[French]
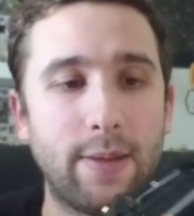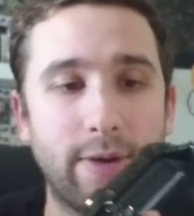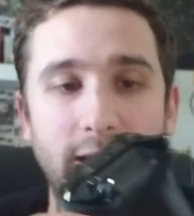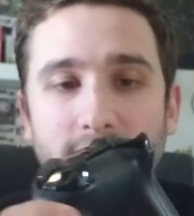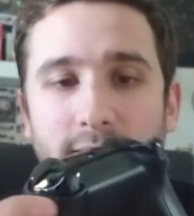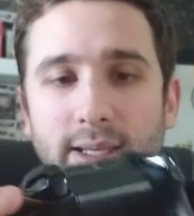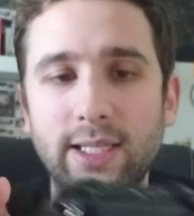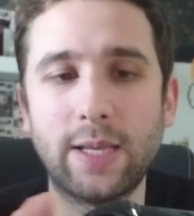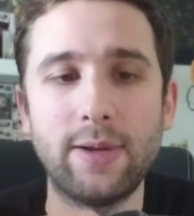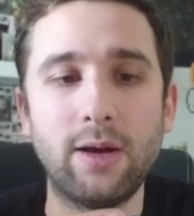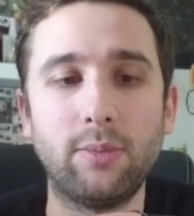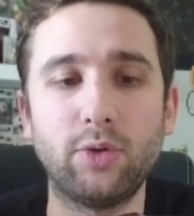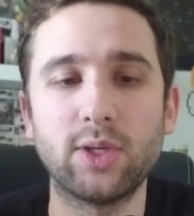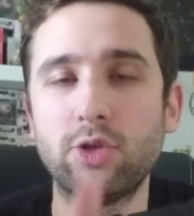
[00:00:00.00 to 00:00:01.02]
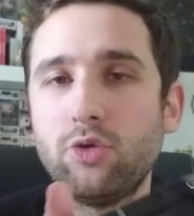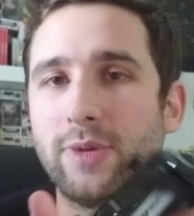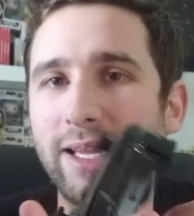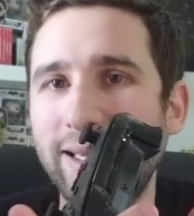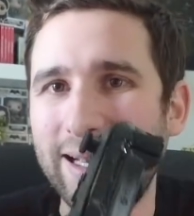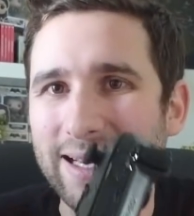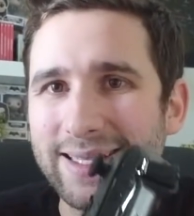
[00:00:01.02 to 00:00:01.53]
la manette est très très belle, en même temps c'est une
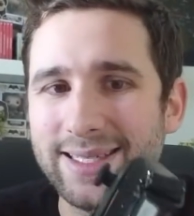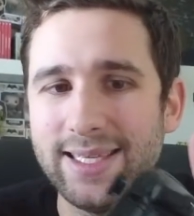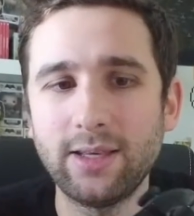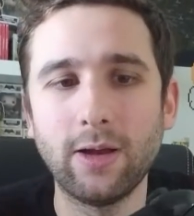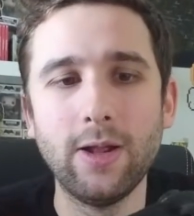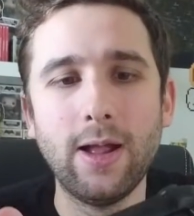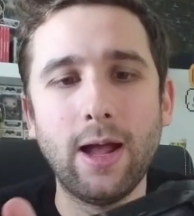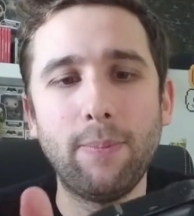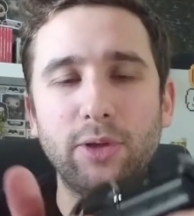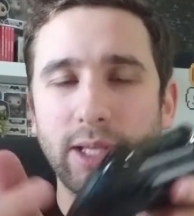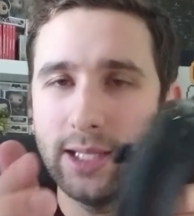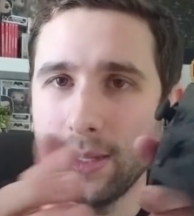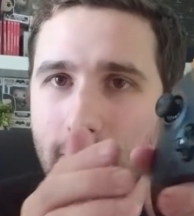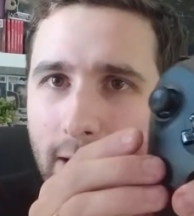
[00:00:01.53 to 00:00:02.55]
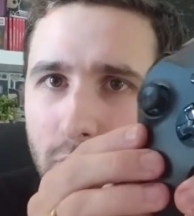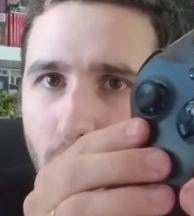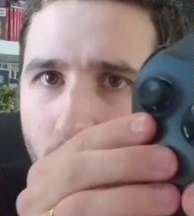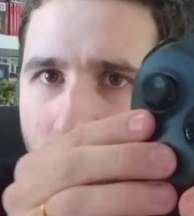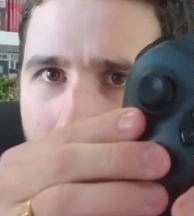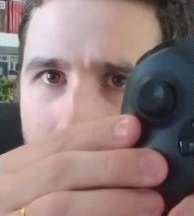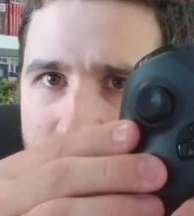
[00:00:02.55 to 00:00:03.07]
manette classique, peut-être un,
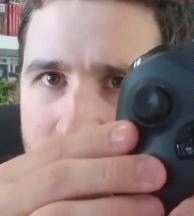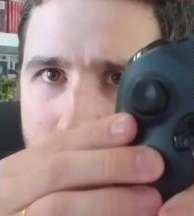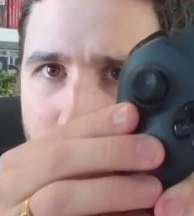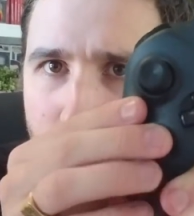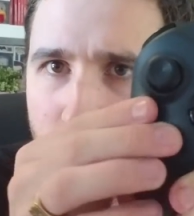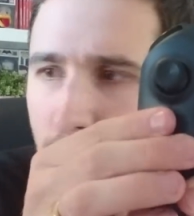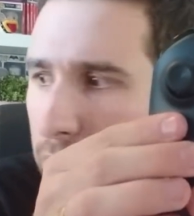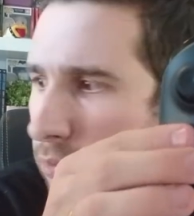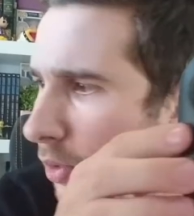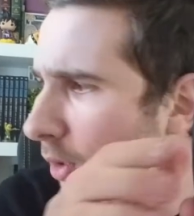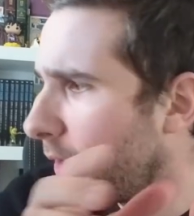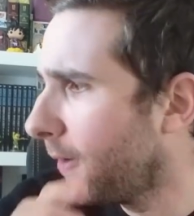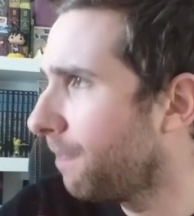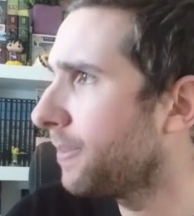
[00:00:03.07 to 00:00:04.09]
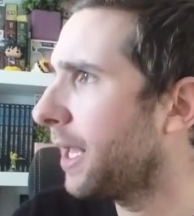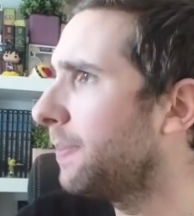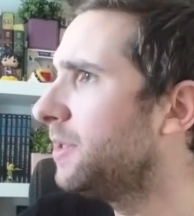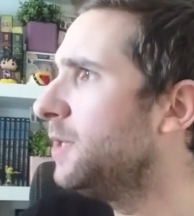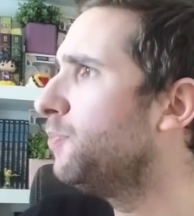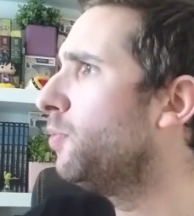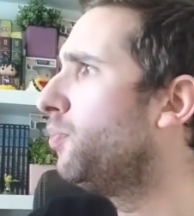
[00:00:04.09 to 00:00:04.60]
noir un petit peu plus, euh, un
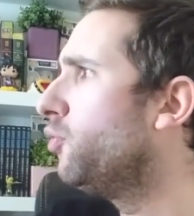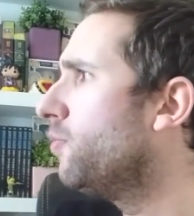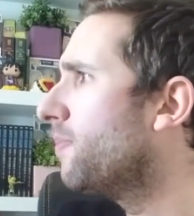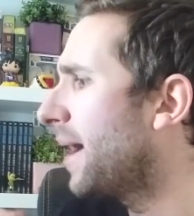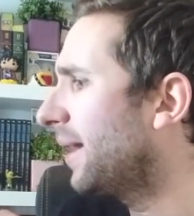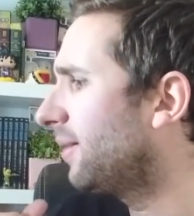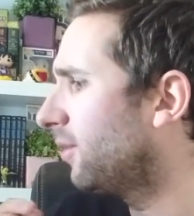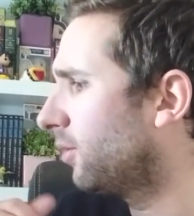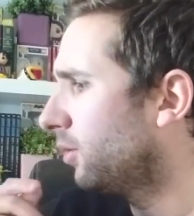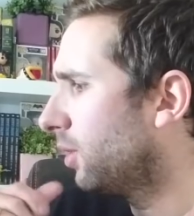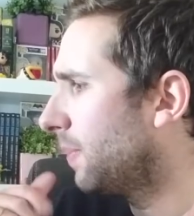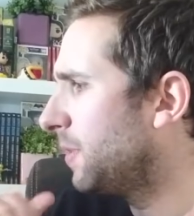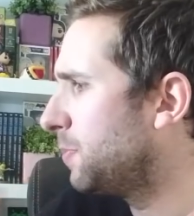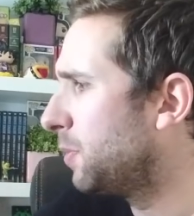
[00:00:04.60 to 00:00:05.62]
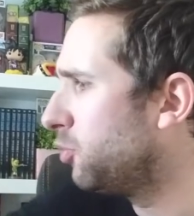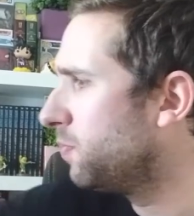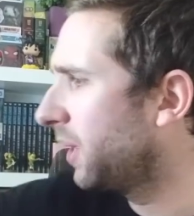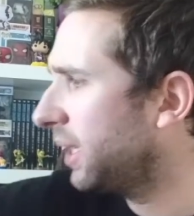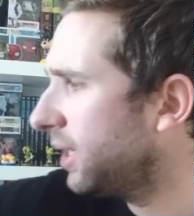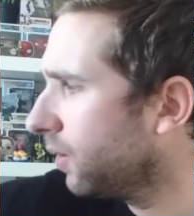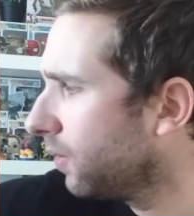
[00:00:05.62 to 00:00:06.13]
petit peu plus mat, un petit peu plus
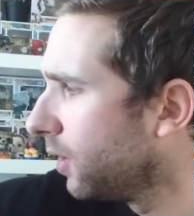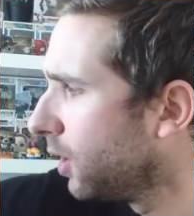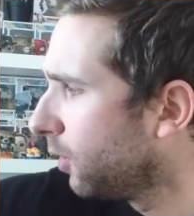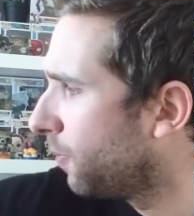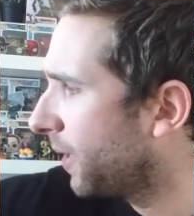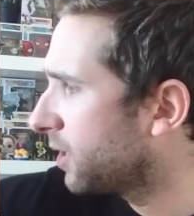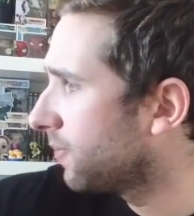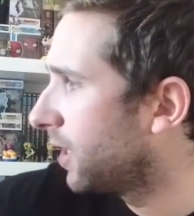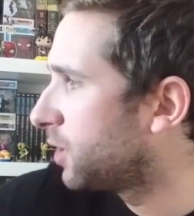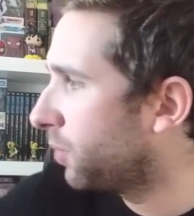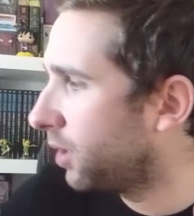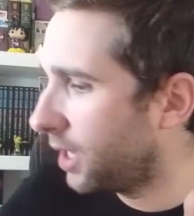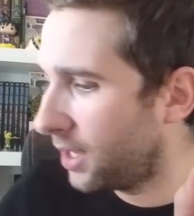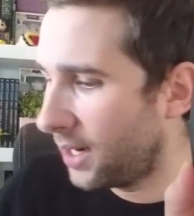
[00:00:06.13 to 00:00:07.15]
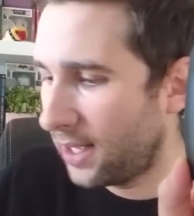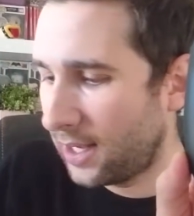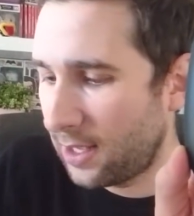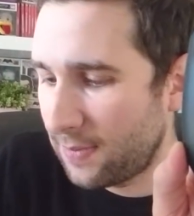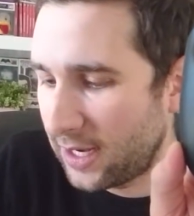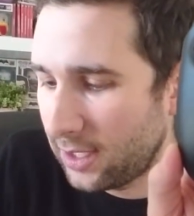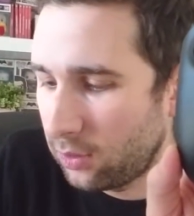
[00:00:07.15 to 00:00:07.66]
brillant que par exemple là je prends
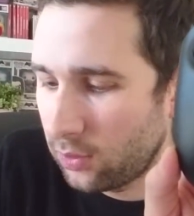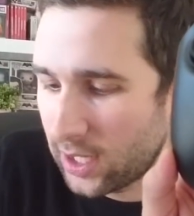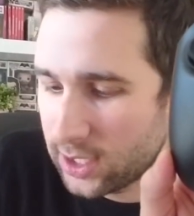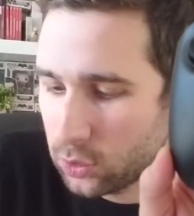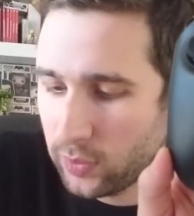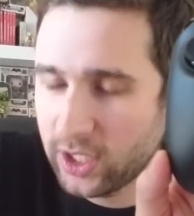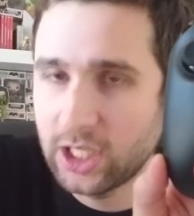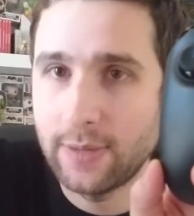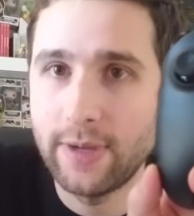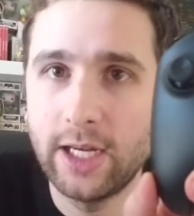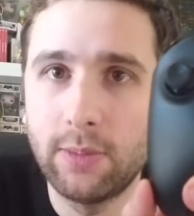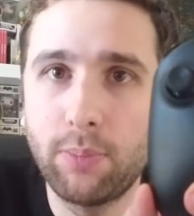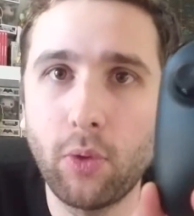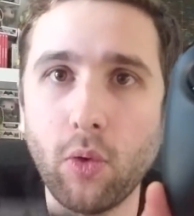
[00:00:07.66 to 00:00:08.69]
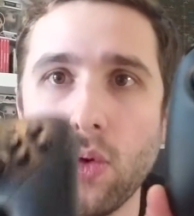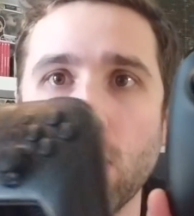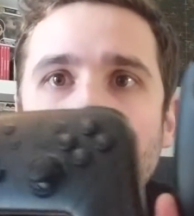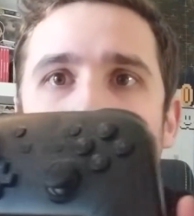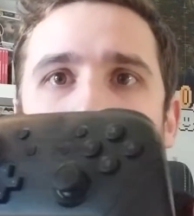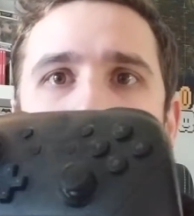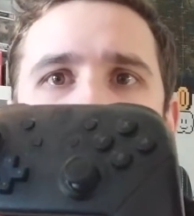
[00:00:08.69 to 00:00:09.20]
la, manette de la Switch, la manette Pro,
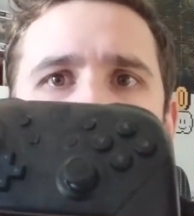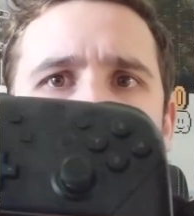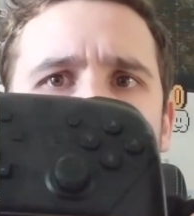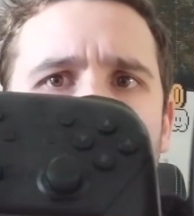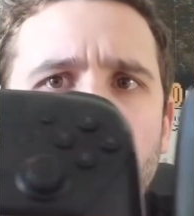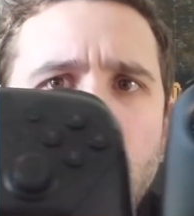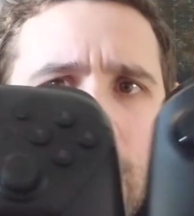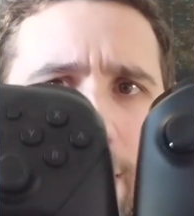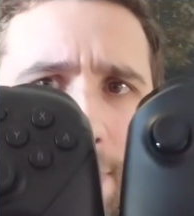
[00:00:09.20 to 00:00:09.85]
un,